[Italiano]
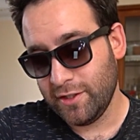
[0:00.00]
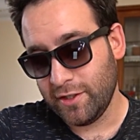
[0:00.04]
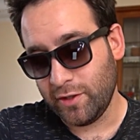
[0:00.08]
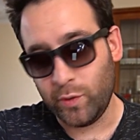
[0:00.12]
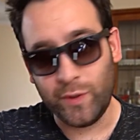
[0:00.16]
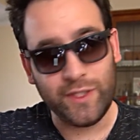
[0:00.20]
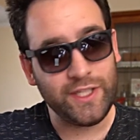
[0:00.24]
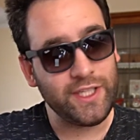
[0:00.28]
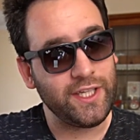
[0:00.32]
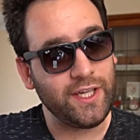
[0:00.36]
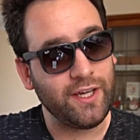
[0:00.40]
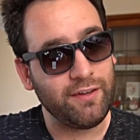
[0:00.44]

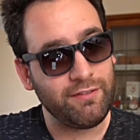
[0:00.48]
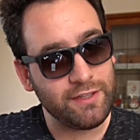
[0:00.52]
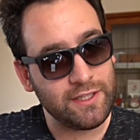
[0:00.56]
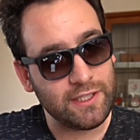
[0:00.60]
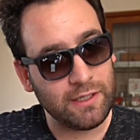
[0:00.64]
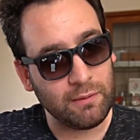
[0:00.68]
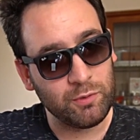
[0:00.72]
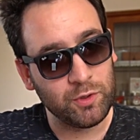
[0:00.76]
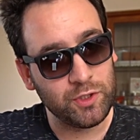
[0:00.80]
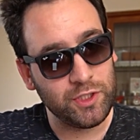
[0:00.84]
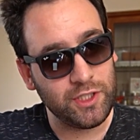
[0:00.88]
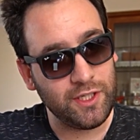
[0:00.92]
Quindi
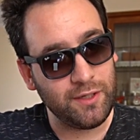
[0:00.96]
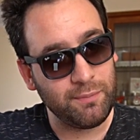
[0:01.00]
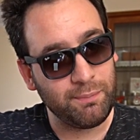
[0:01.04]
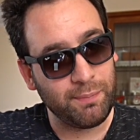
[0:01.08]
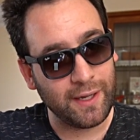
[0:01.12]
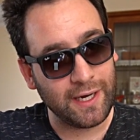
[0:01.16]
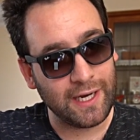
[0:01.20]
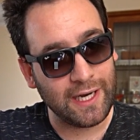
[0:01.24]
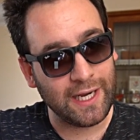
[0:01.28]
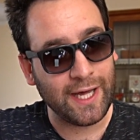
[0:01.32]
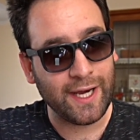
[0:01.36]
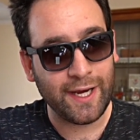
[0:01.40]
evitiamo di
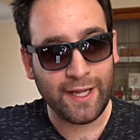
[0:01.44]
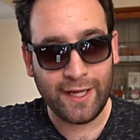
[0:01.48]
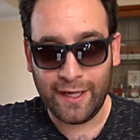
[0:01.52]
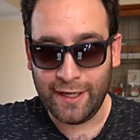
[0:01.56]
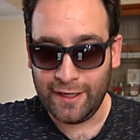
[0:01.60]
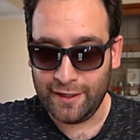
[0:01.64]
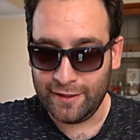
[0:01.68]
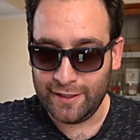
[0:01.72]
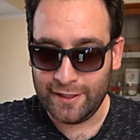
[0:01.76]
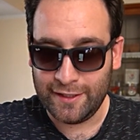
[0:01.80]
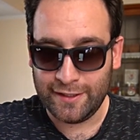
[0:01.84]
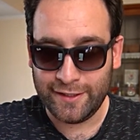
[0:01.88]

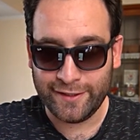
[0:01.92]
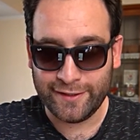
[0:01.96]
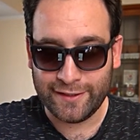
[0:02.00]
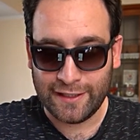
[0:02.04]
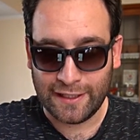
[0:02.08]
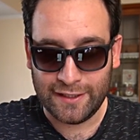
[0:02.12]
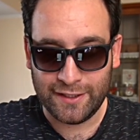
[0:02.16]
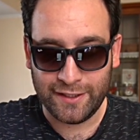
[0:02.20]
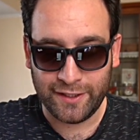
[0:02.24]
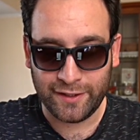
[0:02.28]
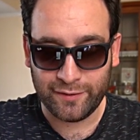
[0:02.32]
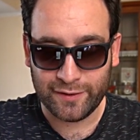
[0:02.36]
parlare nei
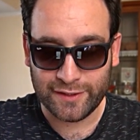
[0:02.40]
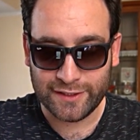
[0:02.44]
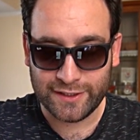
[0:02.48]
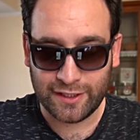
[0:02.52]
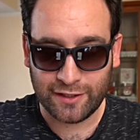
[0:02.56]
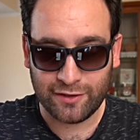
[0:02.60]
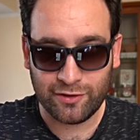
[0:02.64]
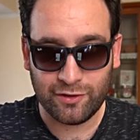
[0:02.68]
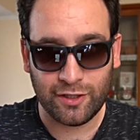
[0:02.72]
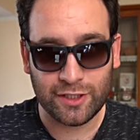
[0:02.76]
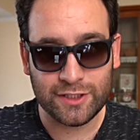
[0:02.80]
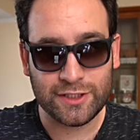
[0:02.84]
dettagli di
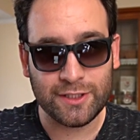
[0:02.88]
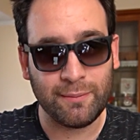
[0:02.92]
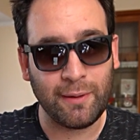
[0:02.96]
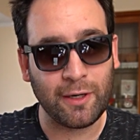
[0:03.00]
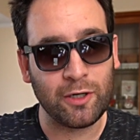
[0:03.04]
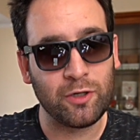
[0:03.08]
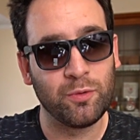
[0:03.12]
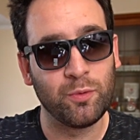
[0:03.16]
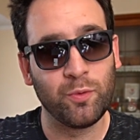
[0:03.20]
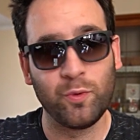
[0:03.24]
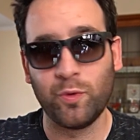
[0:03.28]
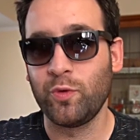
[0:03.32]
questa cosa, ma
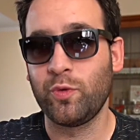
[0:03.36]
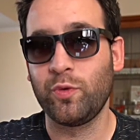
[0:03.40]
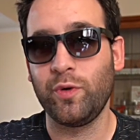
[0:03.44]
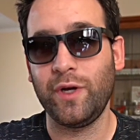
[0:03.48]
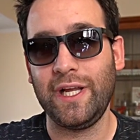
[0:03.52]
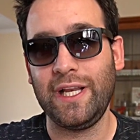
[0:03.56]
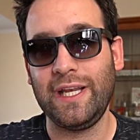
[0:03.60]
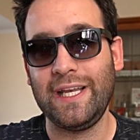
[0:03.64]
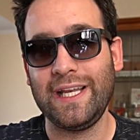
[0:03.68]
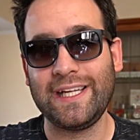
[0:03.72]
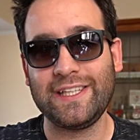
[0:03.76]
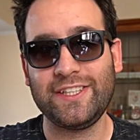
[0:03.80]

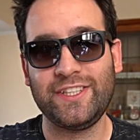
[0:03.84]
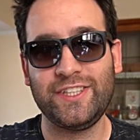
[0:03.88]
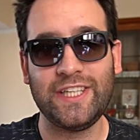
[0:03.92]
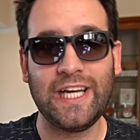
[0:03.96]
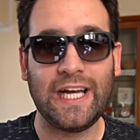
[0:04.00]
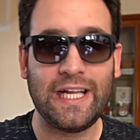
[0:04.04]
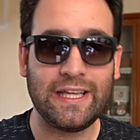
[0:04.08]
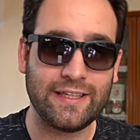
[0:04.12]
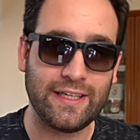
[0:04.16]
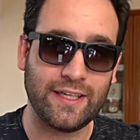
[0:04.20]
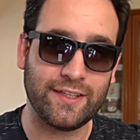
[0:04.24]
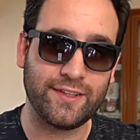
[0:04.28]
comunque la
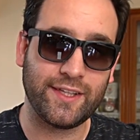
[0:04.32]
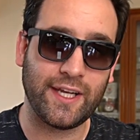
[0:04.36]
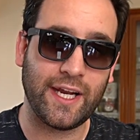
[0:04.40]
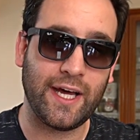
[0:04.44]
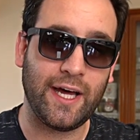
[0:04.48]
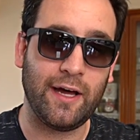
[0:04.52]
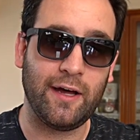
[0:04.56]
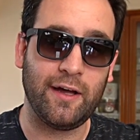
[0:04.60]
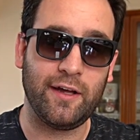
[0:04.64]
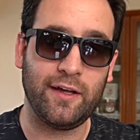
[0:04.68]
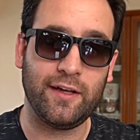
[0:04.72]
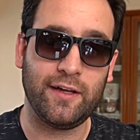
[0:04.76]
scelta
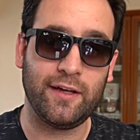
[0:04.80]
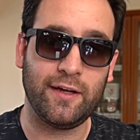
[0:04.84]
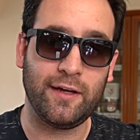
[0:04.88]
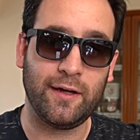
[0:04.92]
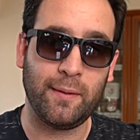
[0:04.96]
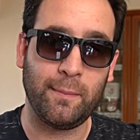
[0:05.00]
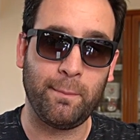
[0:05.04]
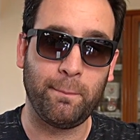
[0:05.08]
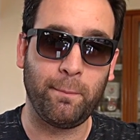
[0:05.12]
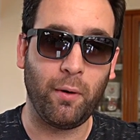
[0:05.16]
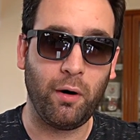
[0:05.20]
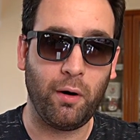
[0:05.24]

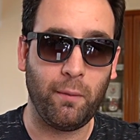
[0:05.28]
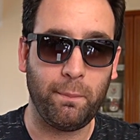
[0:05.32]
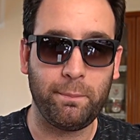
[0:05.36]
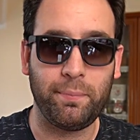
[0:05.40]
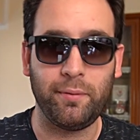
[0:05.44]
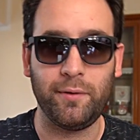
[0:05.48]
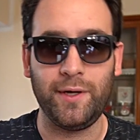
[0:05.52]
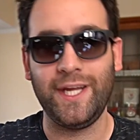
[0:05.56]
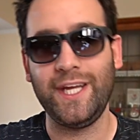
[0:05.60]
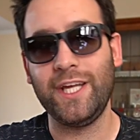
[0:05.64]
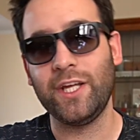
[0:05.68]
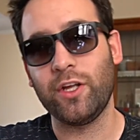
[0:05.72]
tra eh,
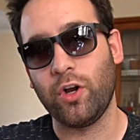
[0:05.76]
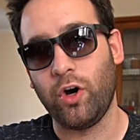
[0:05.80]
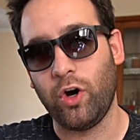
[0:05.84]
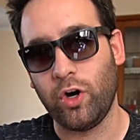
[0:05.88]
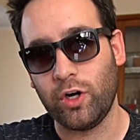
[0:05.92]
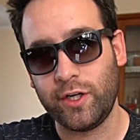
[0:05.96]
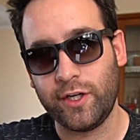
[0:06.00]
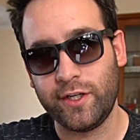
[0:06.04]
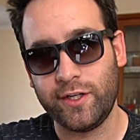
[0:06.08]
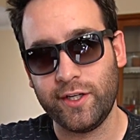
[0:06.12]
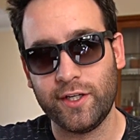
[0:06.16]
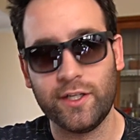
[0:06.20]
pop e
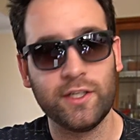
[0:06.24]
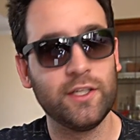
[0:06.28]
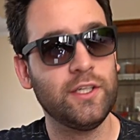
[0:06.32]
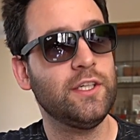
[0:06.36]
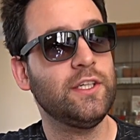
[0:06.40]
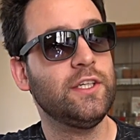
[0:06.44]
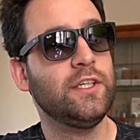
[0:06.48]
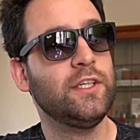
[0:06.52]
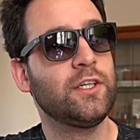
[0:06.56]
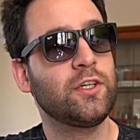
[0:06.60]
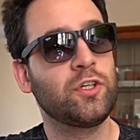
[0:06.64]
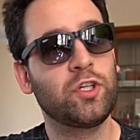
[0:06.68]
rock
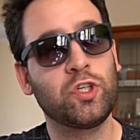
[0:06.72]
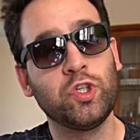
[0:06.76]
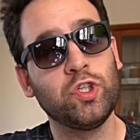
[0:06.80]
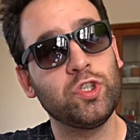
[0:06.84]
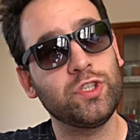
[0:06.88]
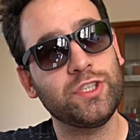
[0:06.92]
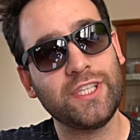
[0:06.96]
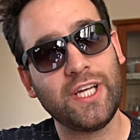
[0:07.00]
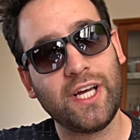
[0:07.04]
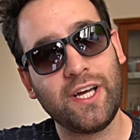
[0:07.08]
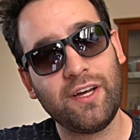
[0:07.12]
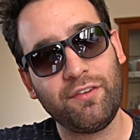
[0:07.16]

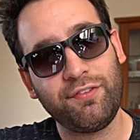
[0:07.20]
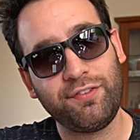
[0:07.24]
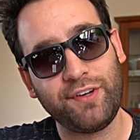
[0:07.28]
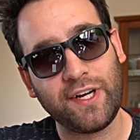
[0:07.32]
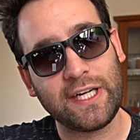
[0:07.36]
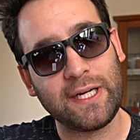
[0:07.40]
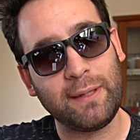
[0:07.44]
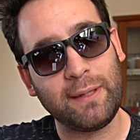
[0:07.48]
cosa fa